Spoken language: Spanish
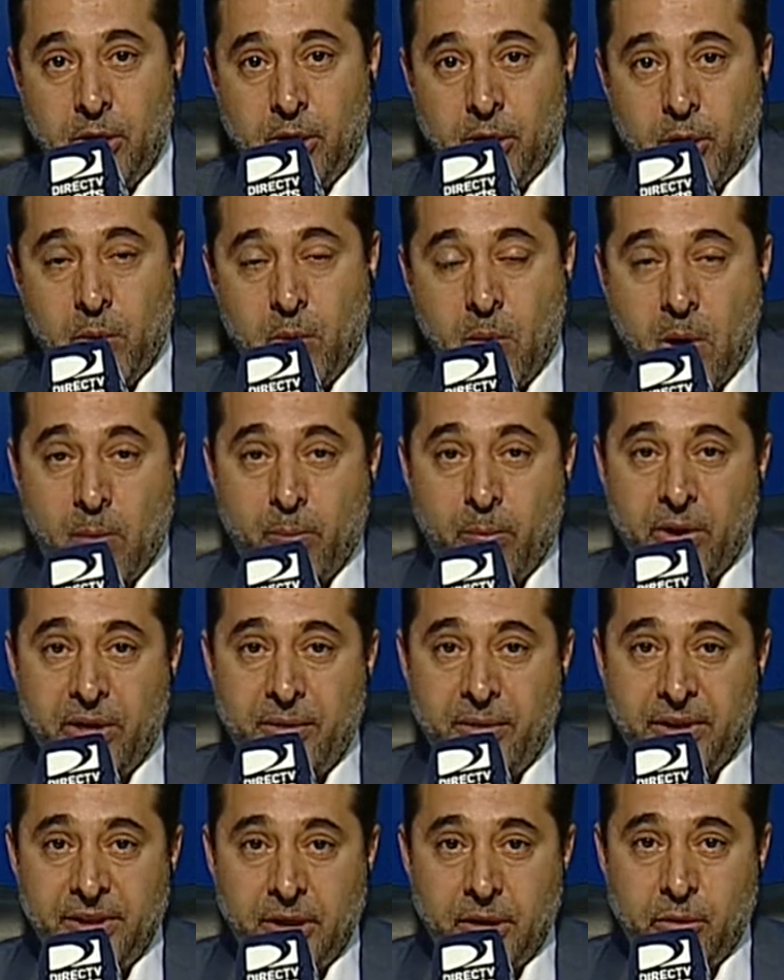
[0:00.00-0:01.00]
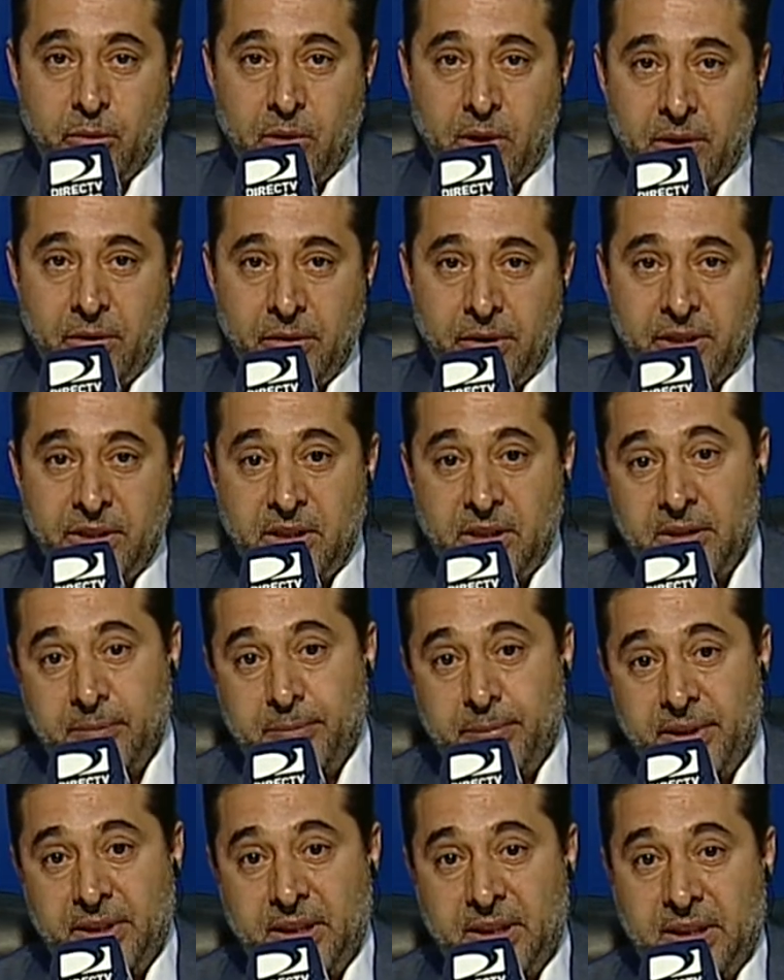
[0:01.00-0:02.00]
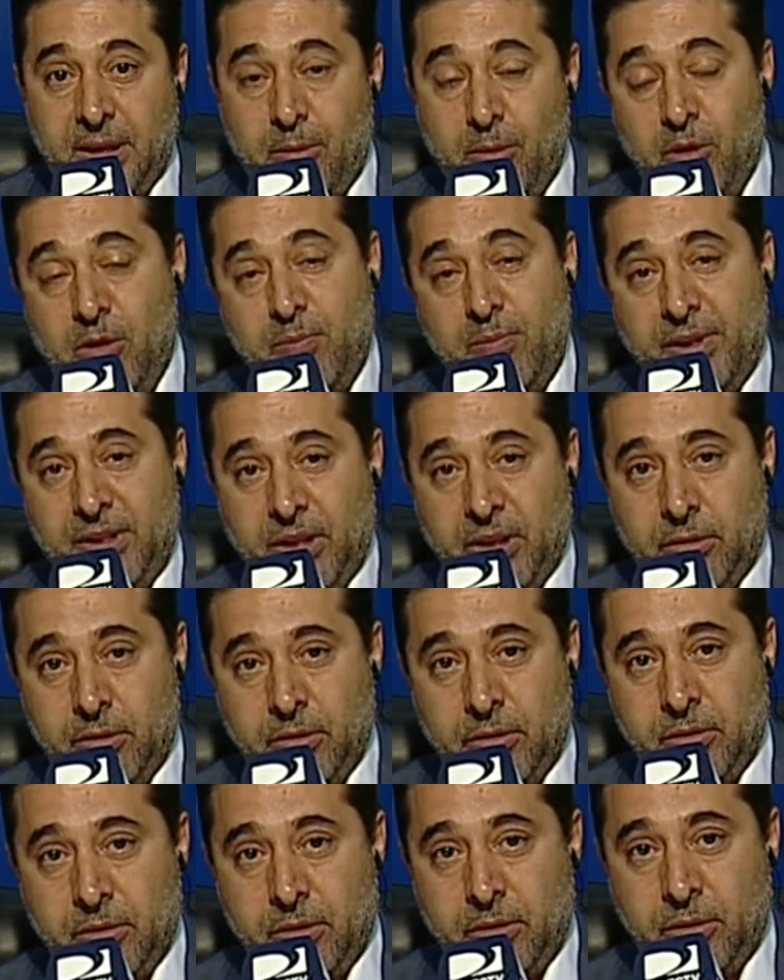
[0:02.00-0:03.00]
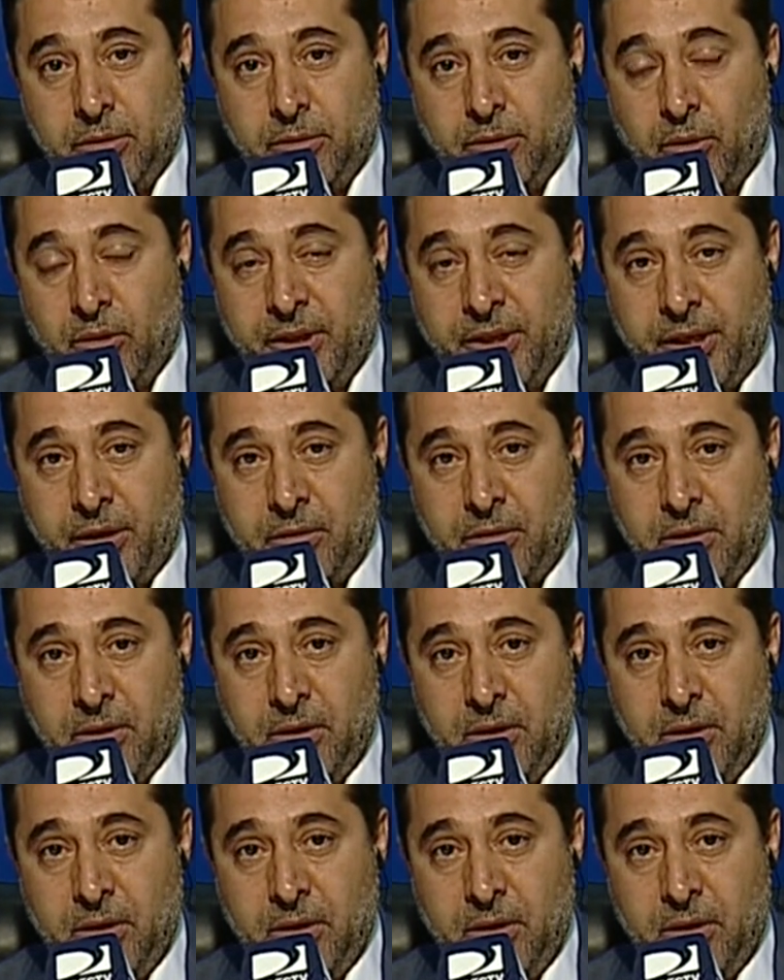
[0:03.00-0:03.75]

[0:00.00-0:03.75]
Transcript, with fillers: no vamos a poder vender jugadores si estamos compitiendo torneos.